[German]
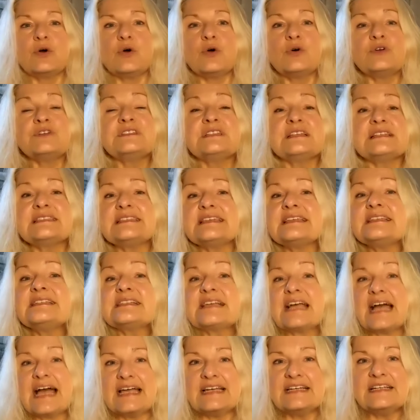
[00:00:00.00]
und es sind
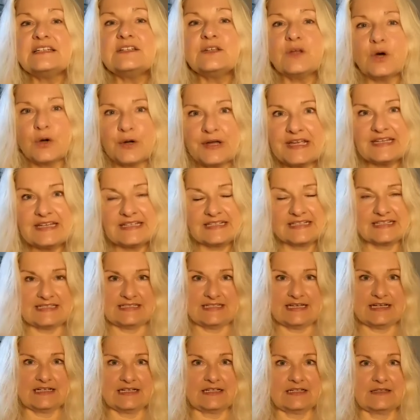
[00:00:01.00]
keine neuen
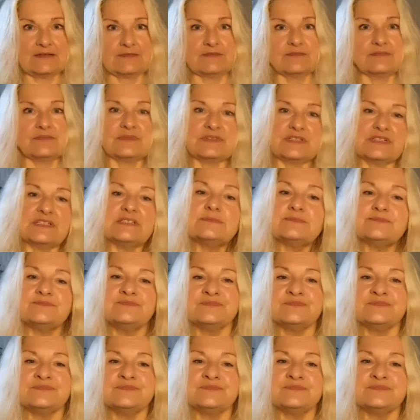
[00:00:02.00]
Gedanken. Ja?